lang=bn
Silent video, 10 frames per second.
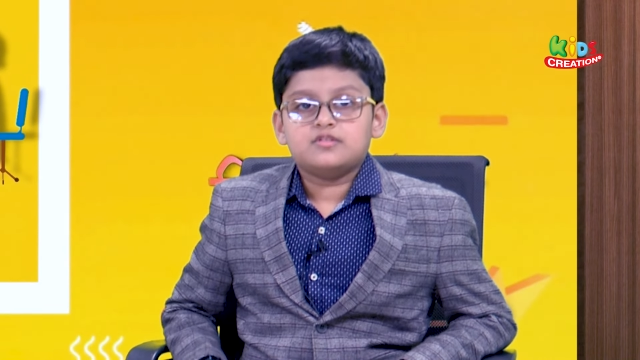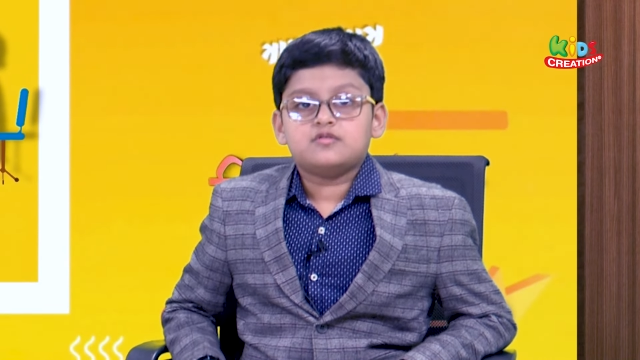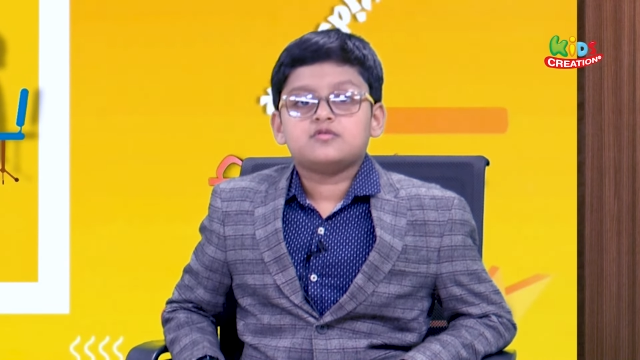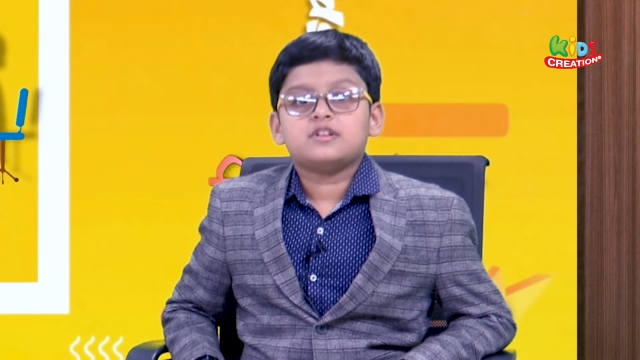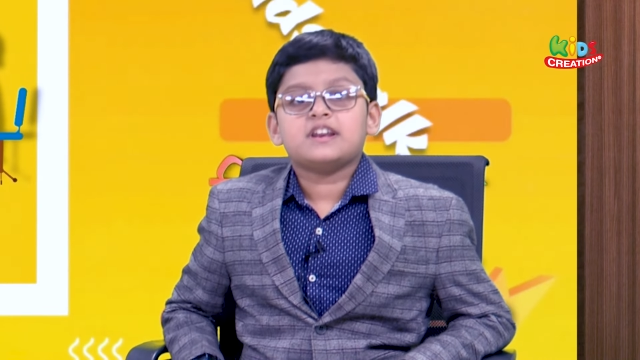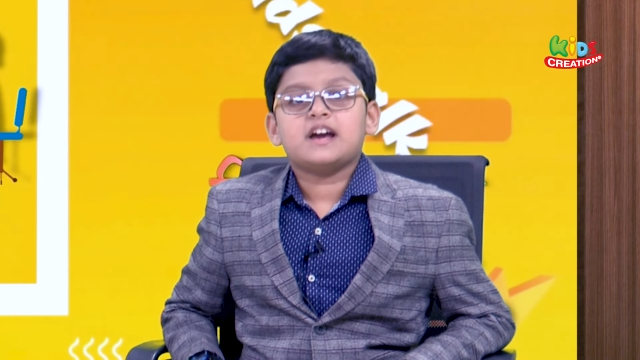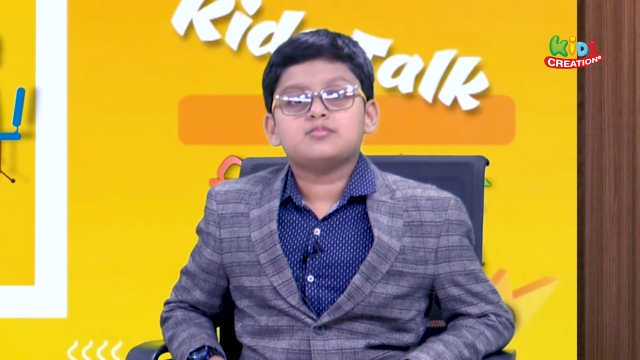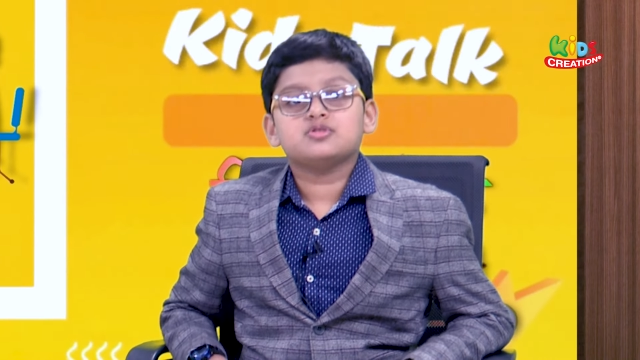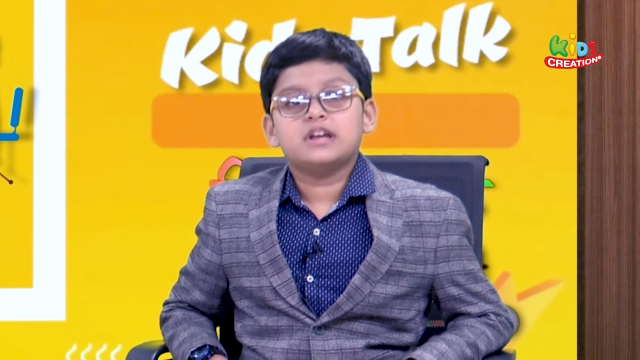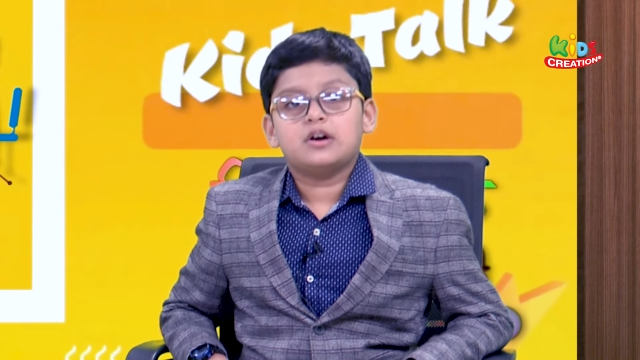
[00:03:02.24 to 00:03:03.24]
সুনানে
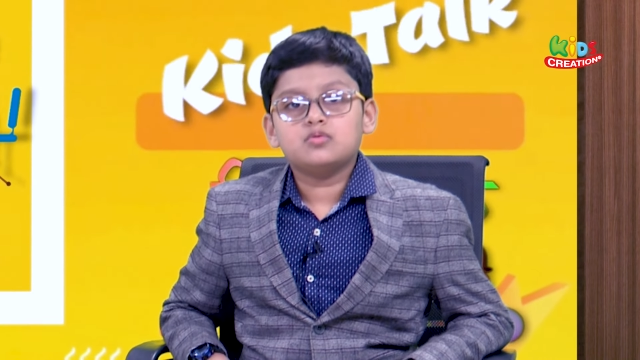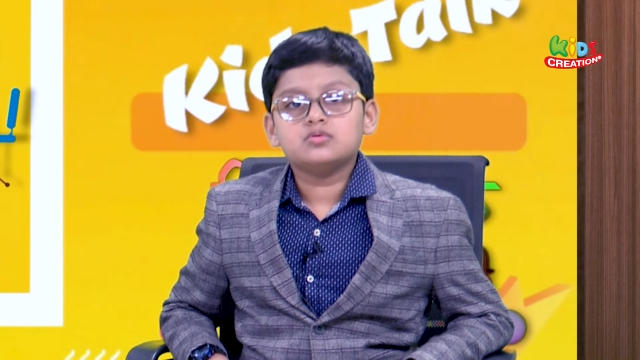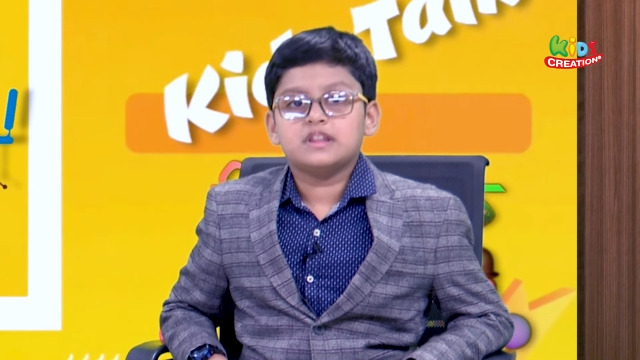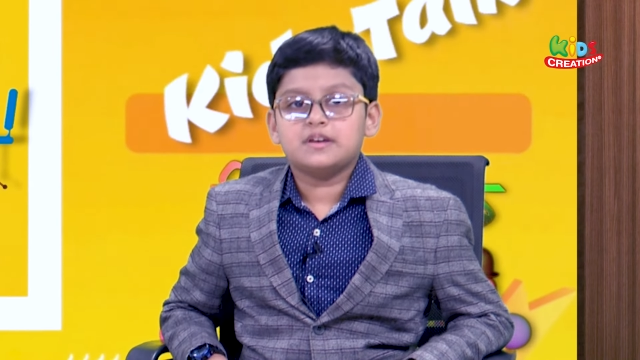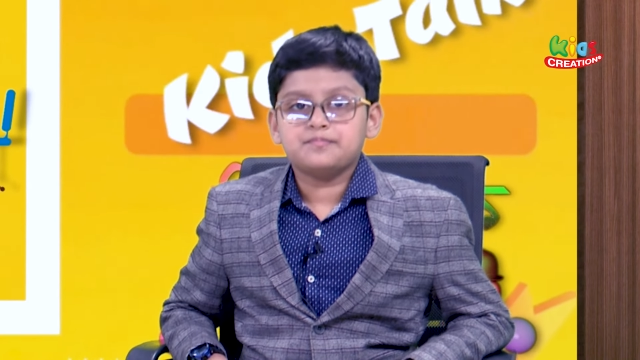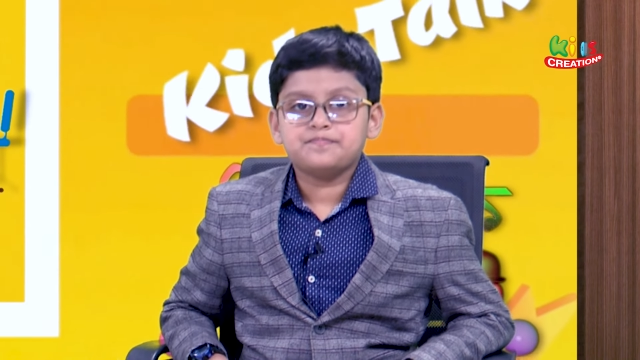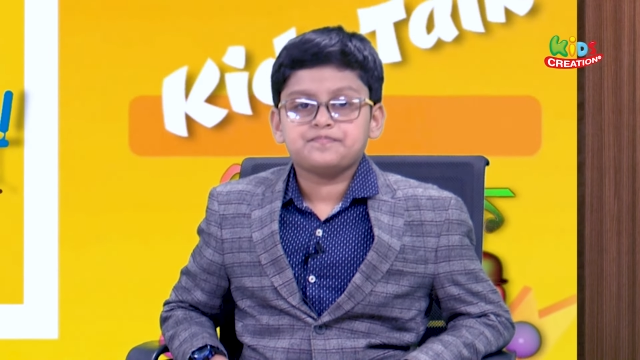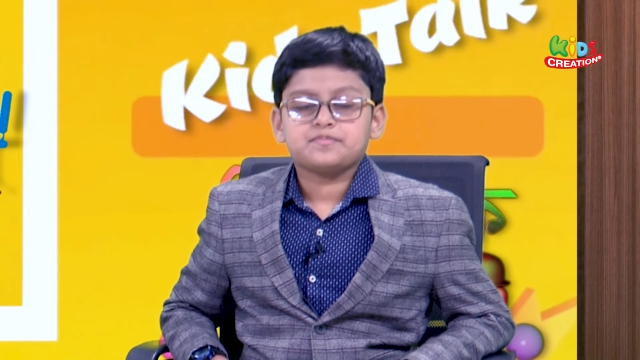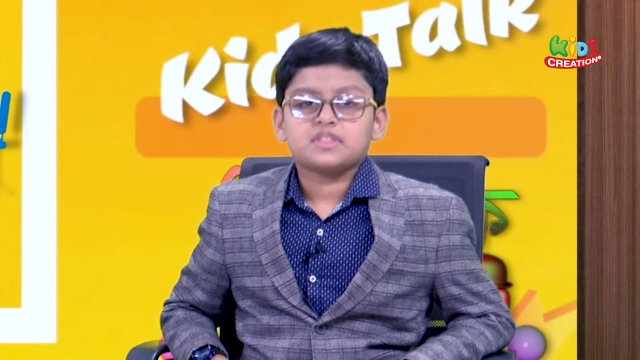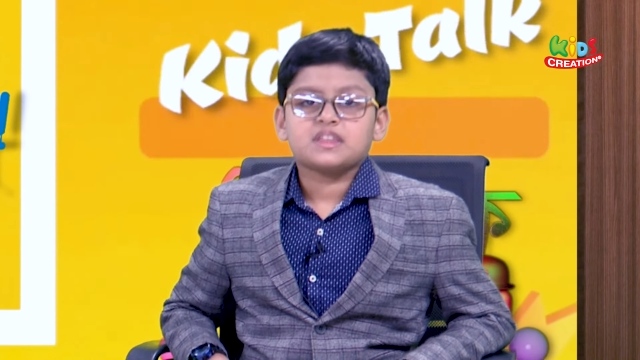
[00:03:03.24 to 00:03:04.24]
আবু দাউদে
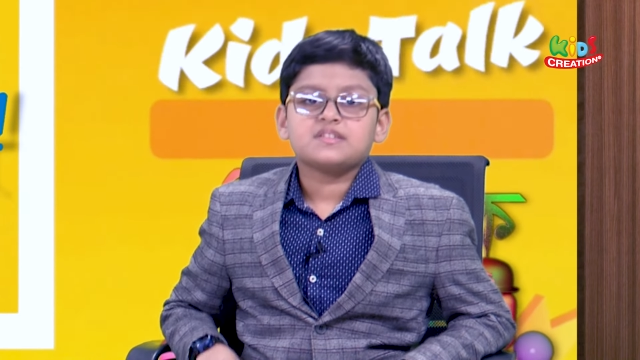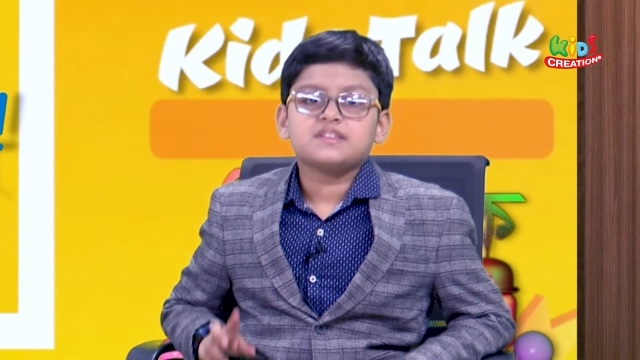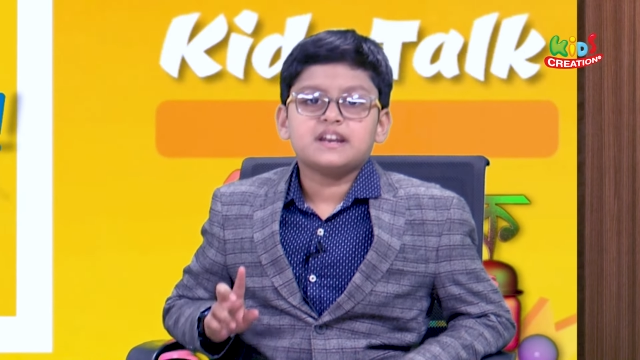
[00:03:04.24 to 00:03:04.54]
তার